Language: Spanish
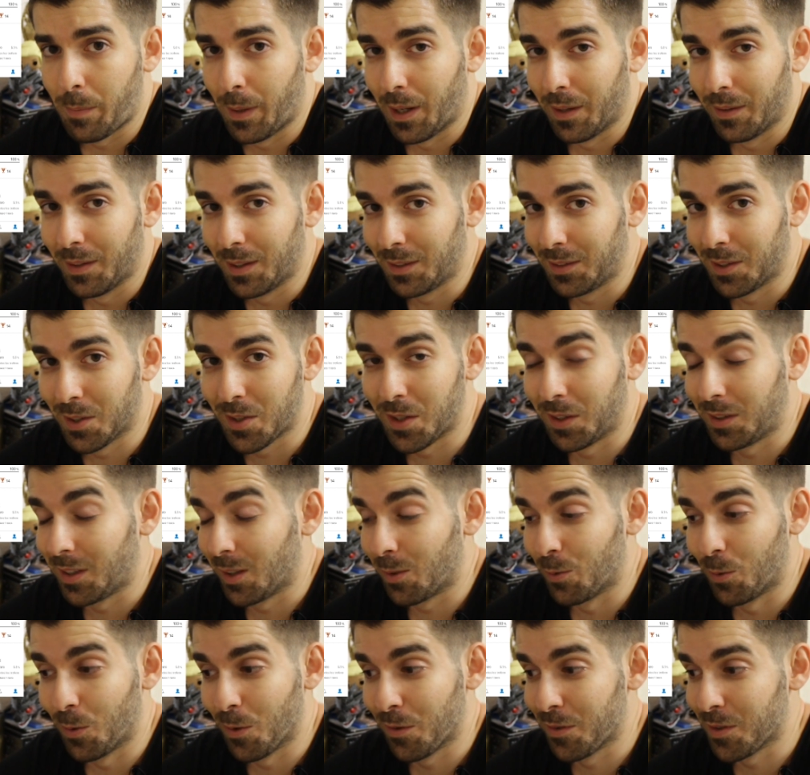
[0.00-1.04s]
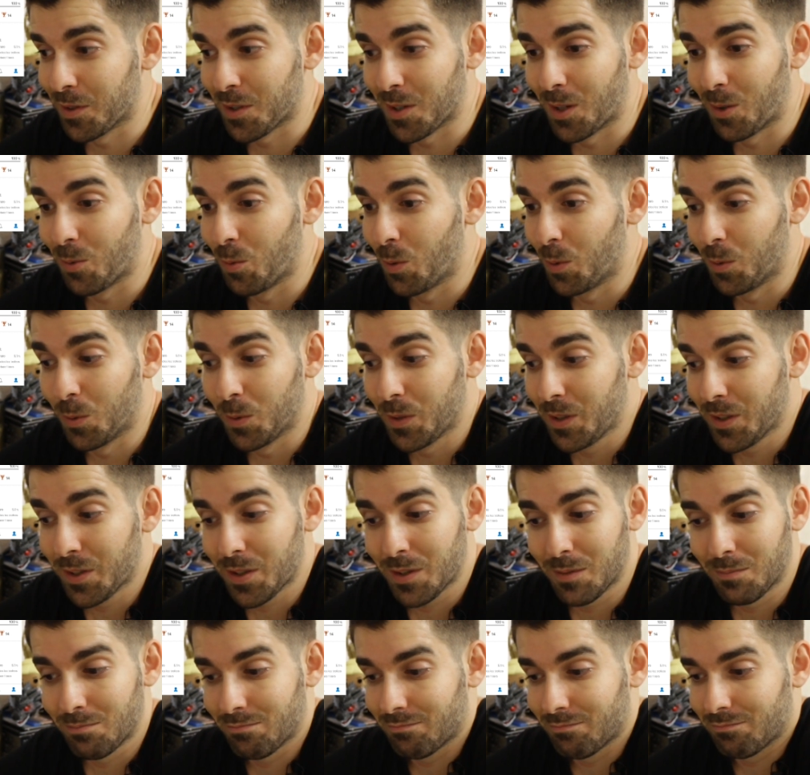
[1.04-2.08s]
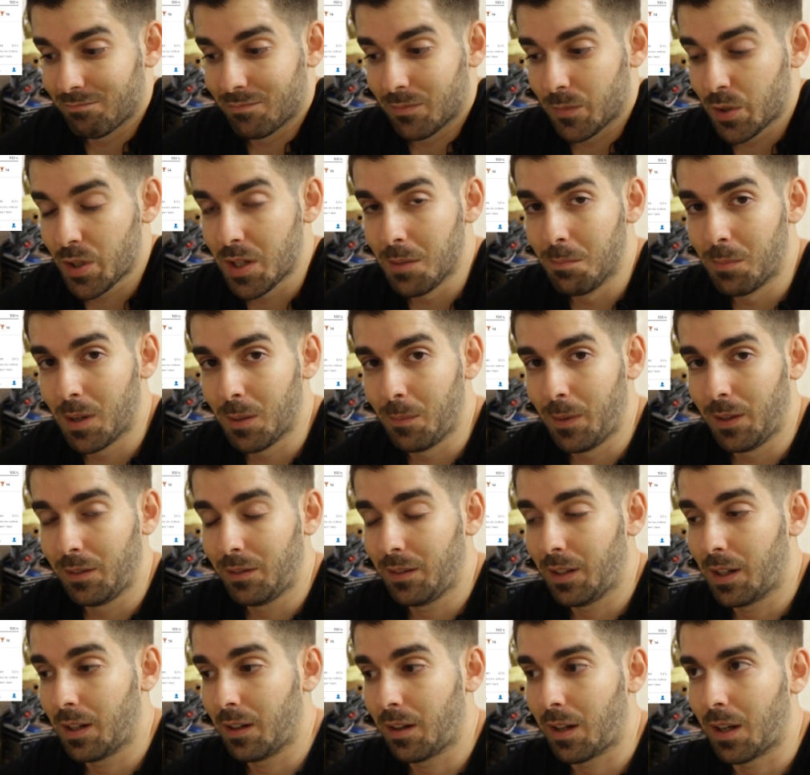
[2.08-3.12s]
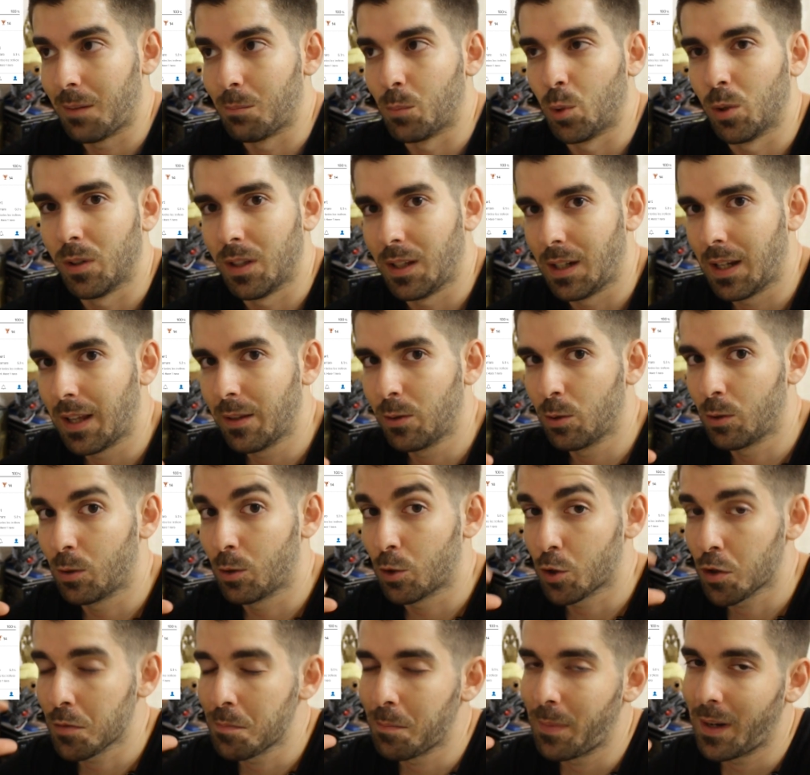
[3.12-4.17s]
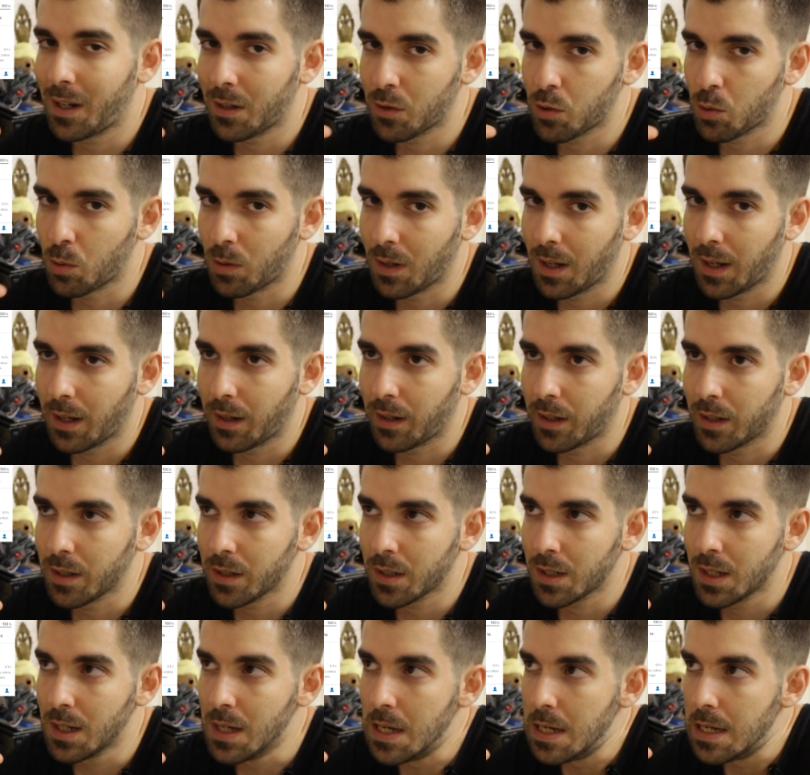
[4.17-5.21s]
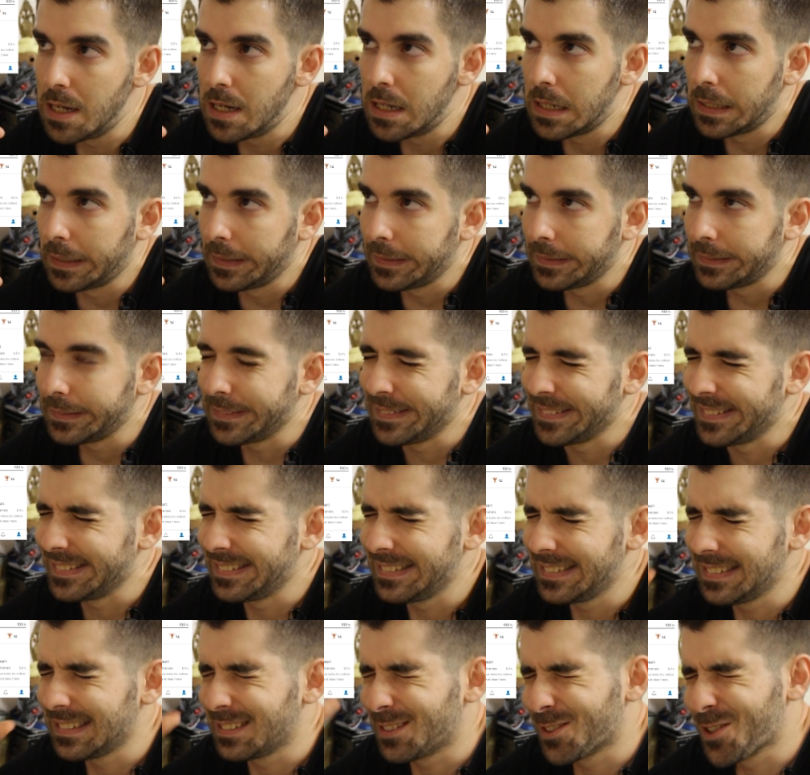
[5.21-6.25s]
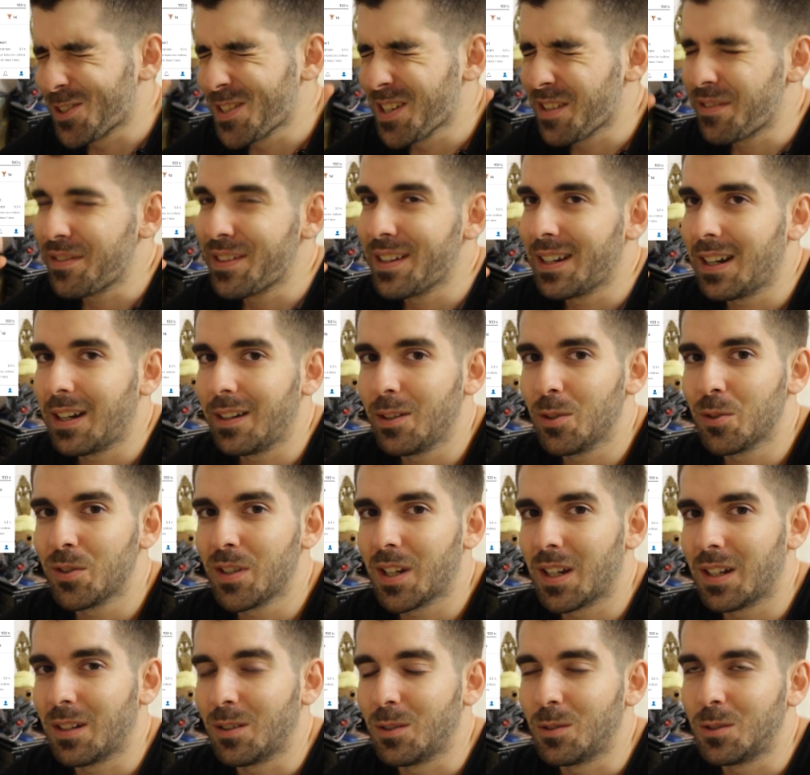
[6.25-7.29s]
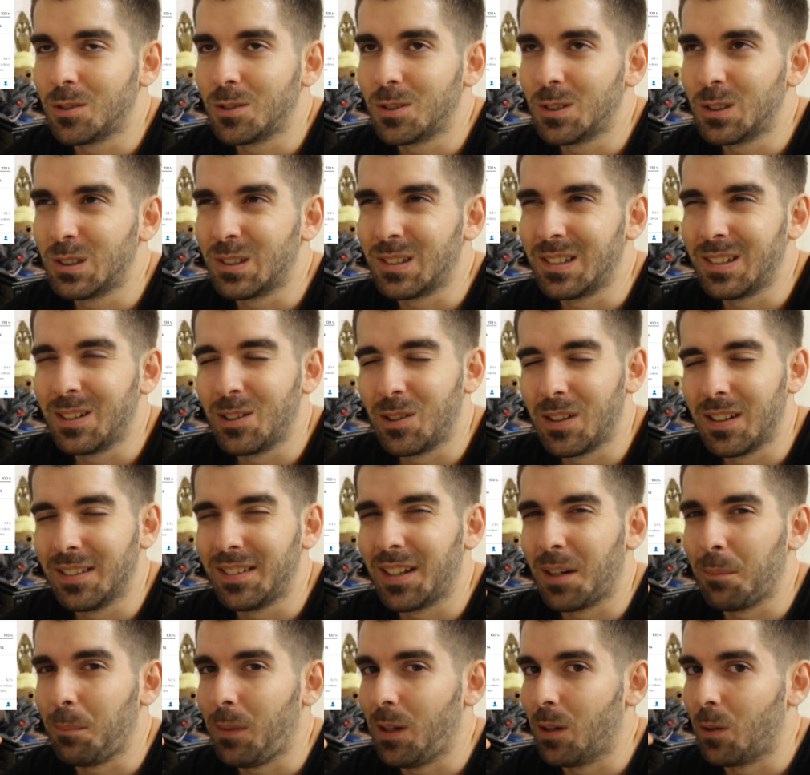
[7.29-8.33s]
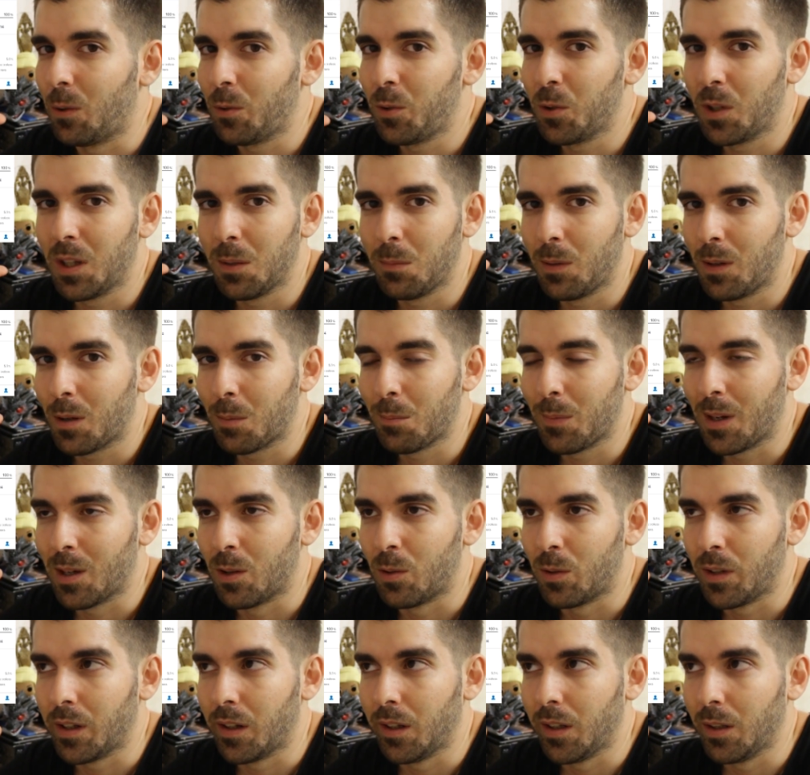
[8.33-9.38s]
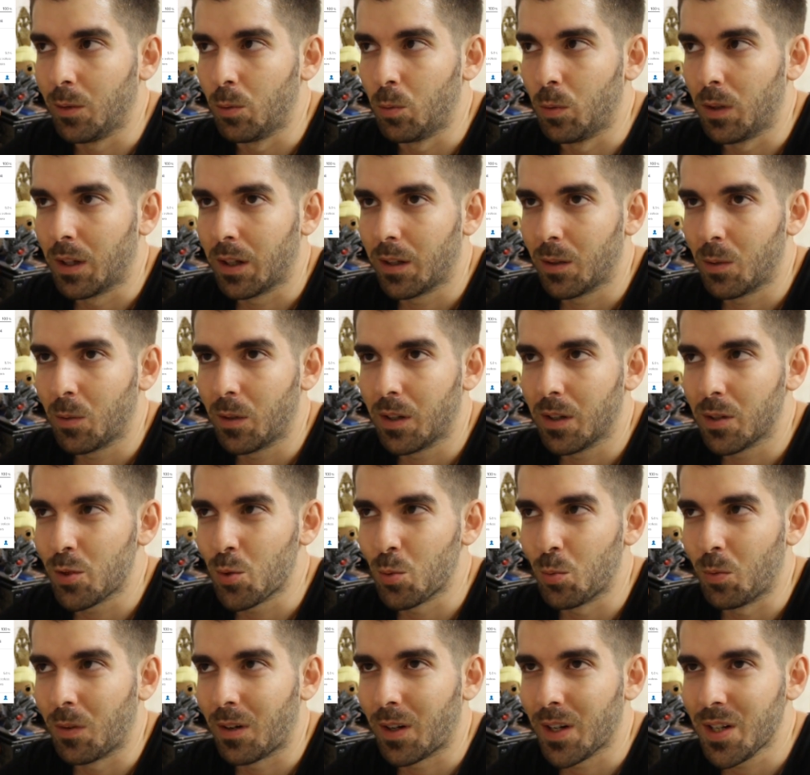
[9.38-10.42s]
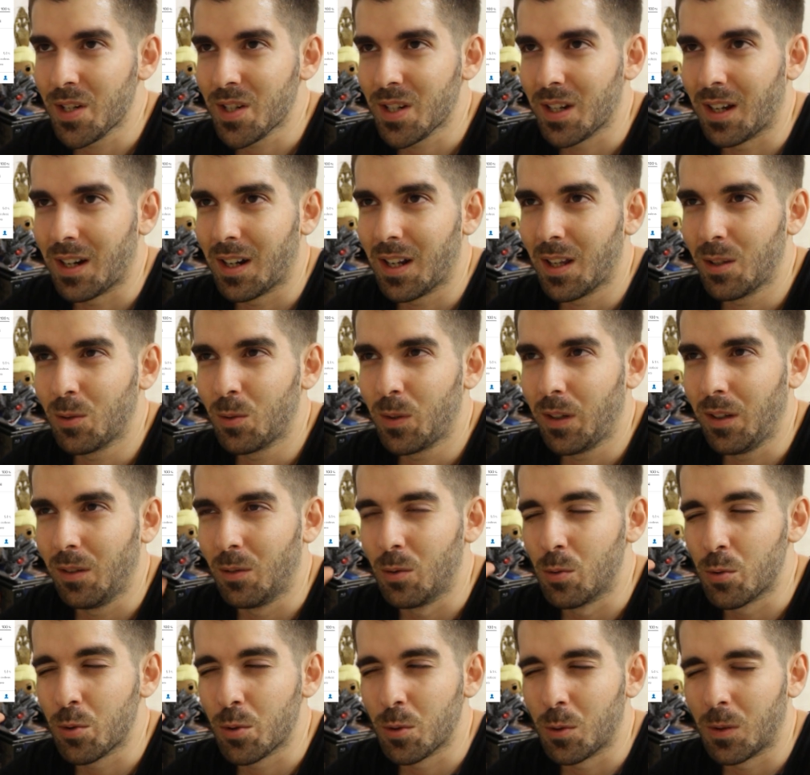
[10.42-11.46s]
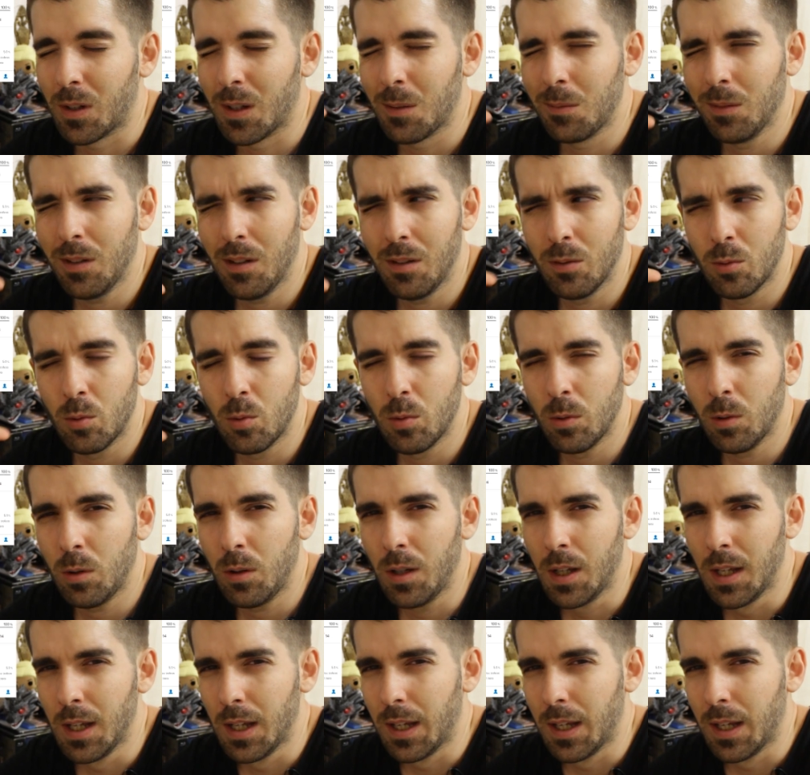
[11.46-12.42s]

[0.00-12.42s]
a perderte si te conoces el juego. Es, simplemente han remodelado los personajes. Eh, los escenarios ya no, no le he terminado yo de ver mejoría ninguna. Creo que es un rescalado, incluso le veo alguno